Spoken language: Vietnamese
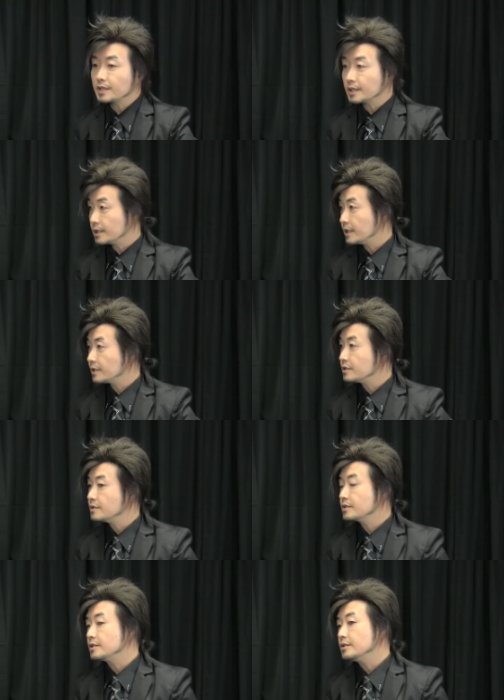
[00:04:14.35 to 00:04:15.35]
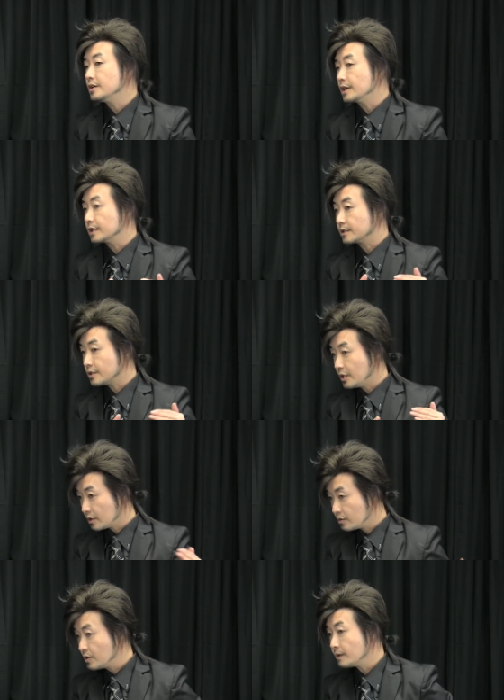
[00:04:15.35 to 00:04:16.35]
đời lại từ từ từ giờ
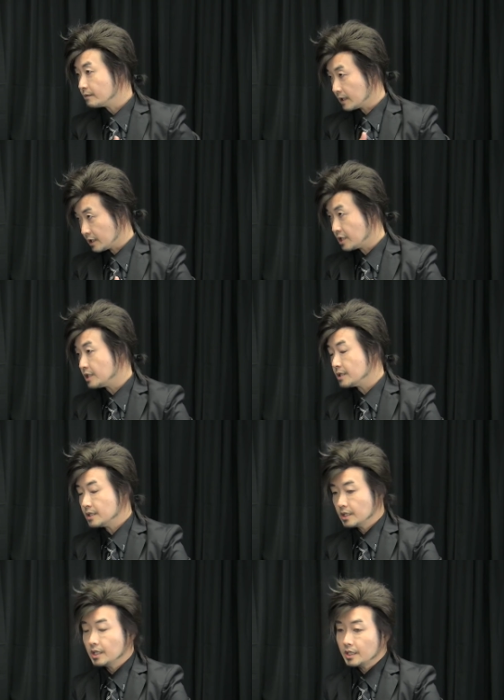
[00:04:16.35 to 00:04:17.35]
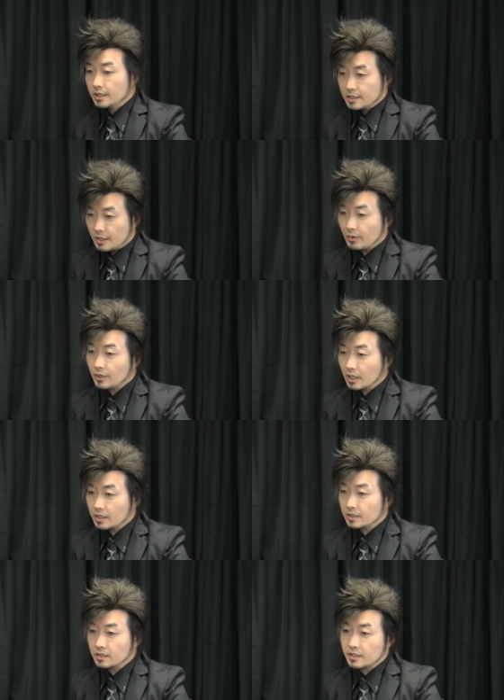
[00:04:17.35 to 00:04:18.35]
lưu lu bản thì thâu nó
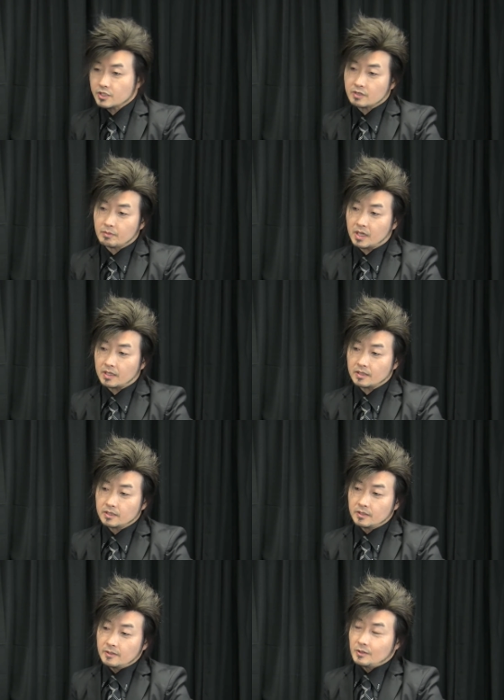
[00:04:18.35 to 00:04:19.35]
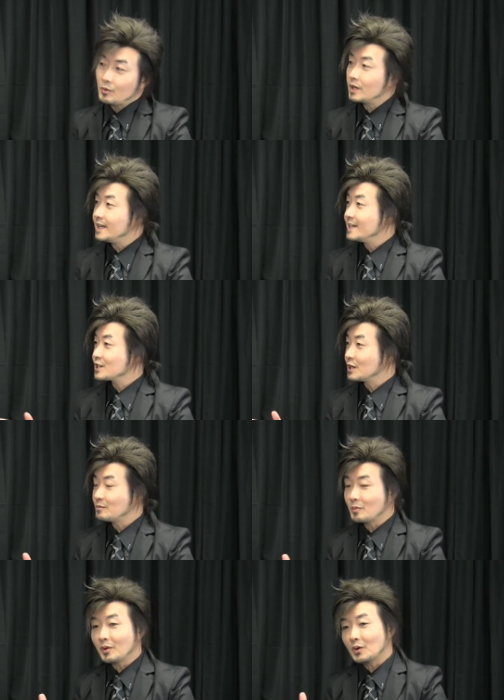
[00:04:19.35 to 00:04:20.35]
lời nó ta chỉ mà vô lý này sẽ
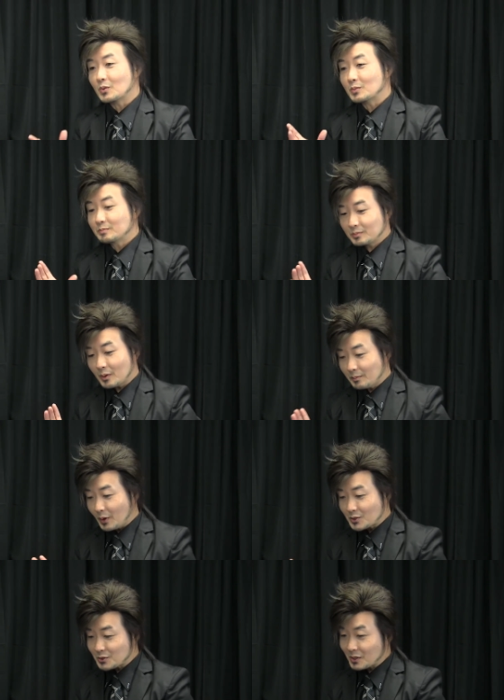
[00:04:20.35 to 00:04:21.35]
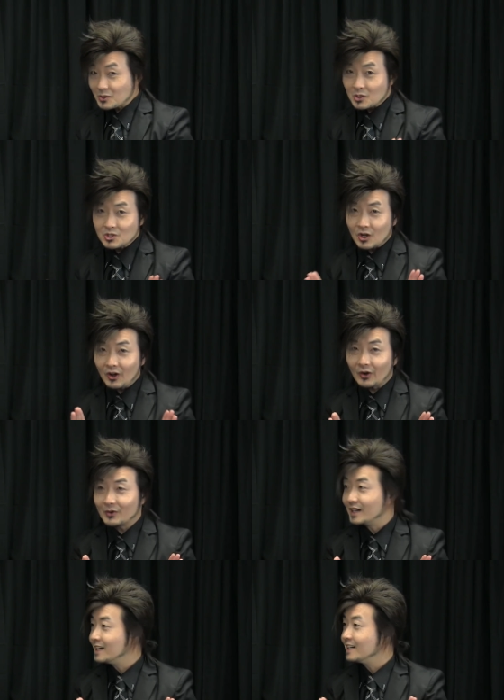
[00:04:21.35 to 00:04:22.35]
được bỏ bỏ cú post đua cho cho họ
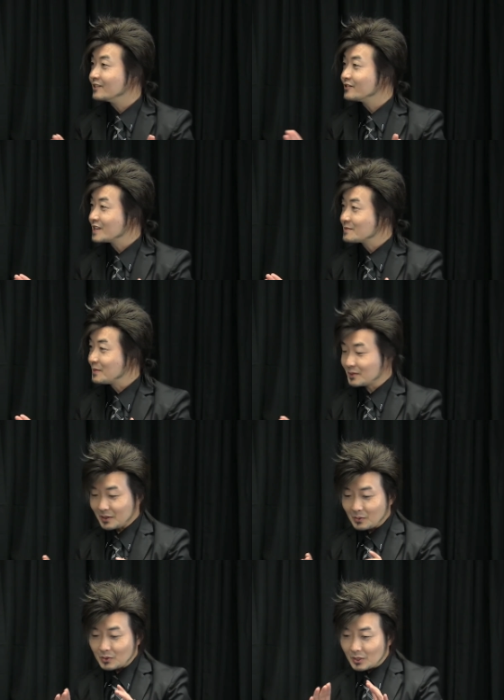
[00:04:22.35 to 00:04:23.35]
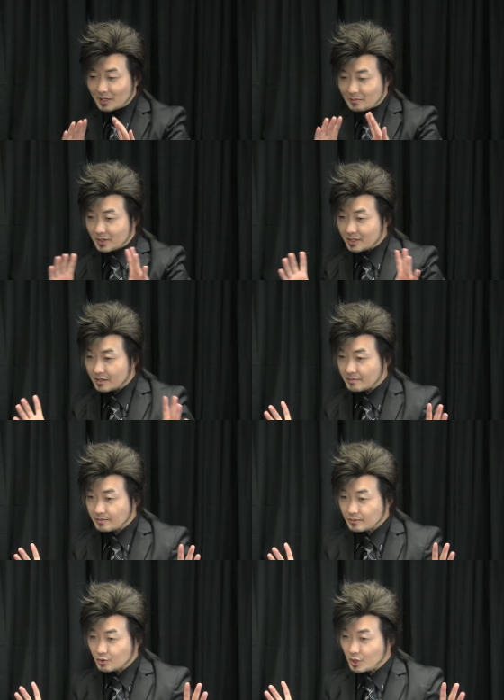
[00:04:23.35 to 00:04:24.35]
facebook để cú cho computer
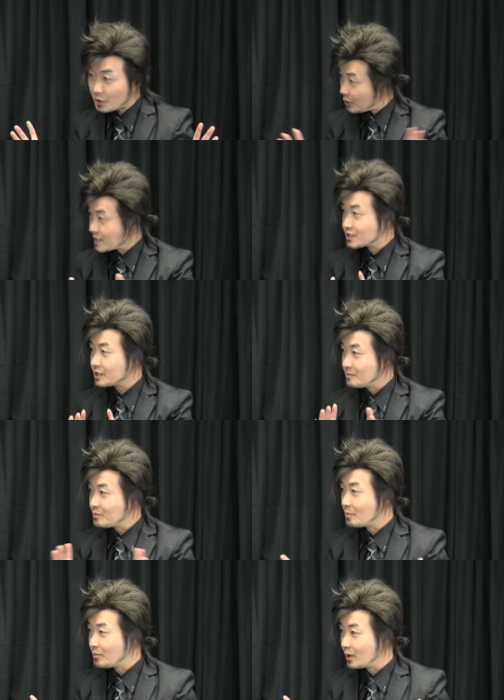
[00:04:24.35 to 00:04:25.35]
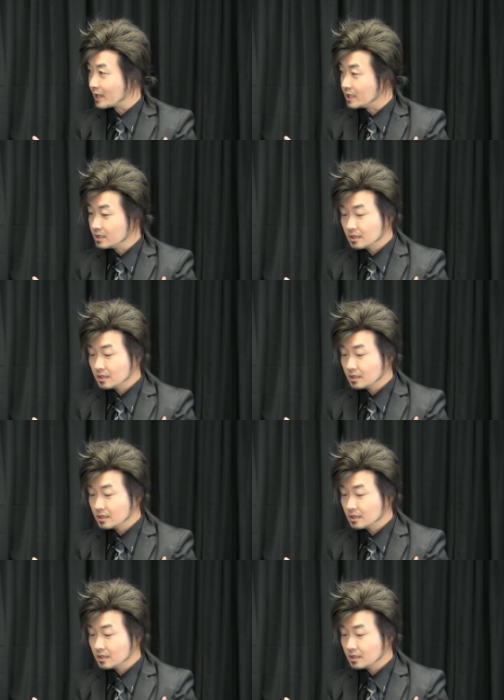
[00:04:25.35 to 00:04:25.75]
crash theo bỏ bỏ đó